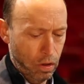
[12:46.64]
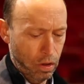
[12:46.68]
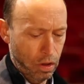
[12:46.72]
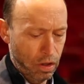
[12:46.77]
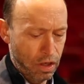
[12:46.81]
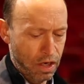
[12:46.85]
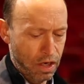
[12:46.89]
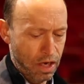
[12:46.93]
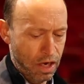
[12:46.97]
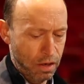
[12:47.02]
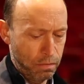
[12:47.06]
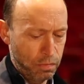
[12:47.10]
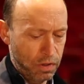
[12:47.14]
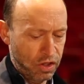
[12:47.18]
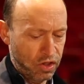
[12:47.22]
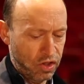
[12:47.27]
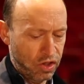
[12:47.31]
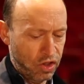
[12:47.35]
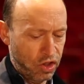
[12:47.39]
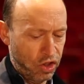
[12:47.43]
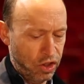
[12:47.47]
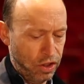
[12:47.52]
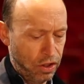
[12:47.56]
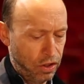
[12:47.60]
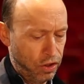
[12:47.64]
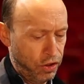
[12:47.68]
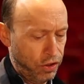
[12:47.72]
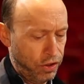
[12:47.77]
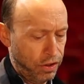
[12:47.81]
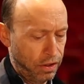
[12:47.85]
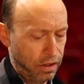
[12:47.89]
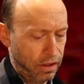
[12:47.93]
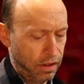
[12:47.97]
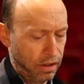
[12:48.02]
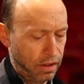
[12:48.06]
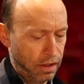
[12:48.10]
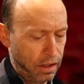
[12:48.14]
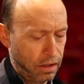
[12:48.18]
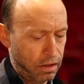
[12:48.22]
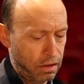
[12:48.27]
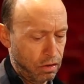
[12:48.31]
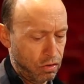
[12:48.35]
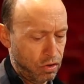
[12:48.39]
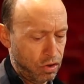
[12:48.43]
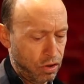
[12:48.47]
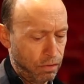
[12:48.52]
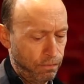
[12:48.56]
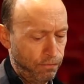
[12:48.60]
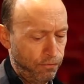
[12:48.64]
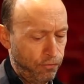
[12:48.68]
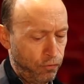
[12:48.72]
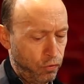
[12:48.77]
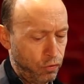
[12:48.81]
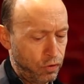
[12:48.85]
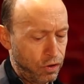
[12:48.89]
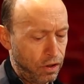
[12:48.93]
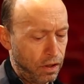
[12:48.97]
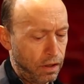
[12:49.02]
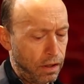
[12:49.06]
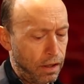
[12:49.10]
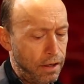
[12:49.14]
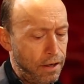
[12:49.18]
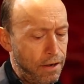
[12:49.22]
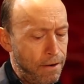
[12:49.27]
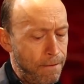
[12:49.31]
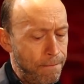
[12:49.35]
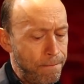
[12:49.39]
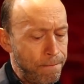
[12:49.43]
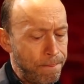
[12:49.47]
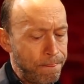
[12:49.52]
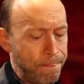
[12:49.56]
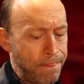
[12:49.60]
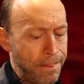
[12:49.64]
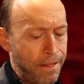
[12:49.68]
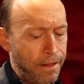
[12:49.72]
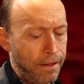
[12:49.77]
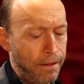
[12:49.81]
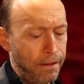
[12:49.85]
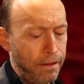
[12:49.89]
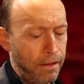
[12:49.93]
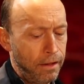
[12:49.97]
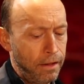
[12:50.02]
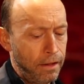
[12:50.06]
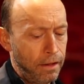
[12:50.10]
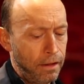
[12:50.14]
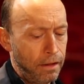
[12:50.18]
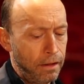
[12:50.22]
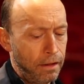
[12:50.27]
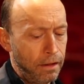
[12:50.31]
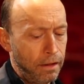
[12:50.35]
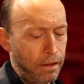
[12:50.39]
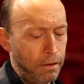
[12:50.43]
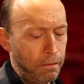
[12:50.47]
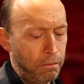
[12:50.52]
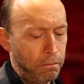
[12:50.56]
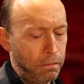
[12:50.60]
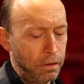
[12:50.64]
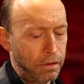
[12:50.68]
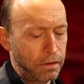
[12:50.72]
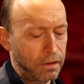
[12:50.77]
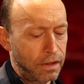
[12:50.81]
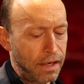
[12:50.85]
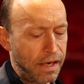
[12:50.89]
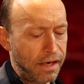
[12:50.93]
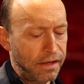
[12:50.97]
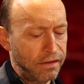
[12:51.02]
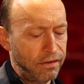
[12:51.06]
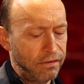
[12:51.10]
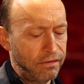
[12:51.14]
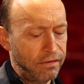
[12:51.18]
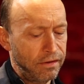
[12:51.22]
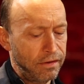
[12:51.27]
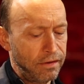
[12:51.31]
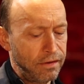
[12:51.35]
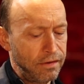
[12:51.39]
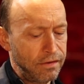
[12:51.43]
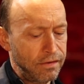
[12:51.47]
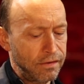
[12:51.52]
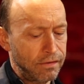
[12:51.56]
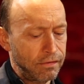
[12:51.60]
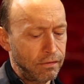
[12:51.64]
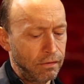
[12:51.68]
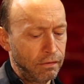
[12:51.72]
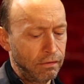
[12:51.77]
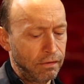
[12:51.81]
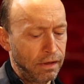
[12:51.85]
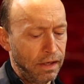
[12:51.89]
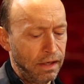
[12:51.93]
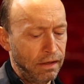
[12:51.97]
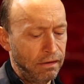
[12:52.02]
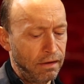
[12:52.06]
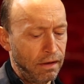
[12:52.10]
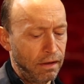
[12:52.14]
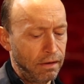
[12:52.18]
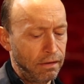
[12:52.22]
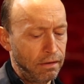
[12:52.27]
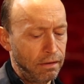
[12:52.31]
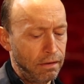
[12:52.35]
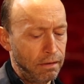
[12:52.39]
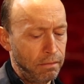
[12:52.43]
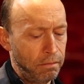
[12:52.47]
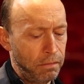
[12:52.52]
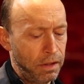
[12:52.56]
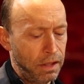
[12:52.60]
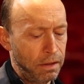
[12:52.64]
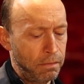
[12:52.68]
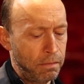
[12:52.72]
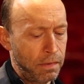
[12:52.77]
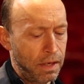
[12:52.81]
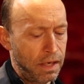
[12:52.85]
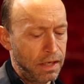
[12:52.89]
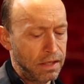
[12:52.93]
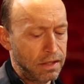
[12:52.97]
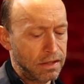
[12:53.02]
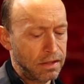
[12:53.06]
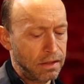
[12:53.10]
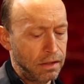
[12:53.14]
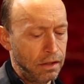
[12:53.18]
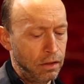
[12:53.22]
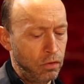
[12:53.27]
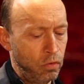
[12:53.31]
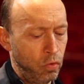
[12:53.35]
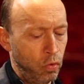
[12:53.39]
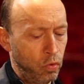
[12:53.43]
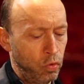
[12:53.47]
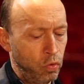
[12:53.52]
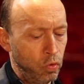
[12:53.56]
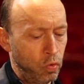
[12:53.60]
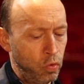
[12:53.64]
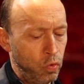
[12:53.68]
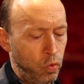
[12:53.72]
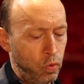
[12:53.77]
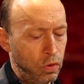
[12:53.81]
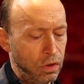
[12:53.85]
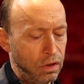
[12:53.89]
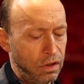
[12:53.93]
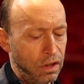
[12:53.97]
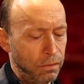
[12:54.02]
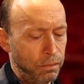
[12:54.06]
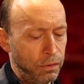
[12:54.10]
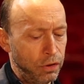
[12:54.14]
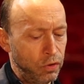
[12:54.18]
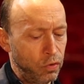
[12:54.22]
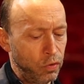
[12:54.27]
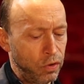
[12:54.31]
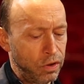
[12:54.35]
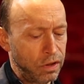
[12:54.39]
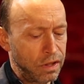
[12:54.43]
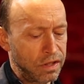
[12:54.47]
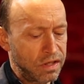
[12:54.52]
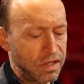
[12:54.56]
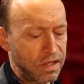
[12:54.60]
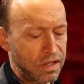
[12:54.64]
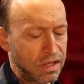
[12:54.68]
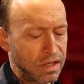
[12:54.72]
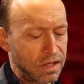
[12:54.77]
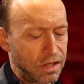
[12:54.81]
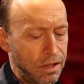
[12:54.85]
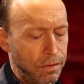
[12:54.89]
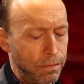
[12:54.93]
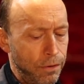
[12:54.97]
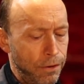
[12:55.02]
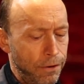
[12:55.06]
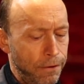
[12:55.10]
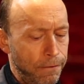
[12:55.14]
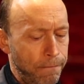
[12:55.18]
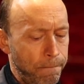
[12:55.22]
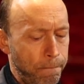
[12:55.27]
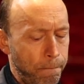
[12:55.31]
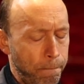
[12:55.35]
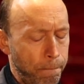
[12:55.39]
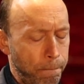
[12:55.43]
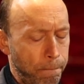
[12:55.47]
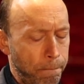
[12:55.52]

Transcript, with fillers: Er nahm das zierliche Gerät aus dem Futteral, betrachtete es und ging dann mehrmals in Unruhe damit durch das Zimmer.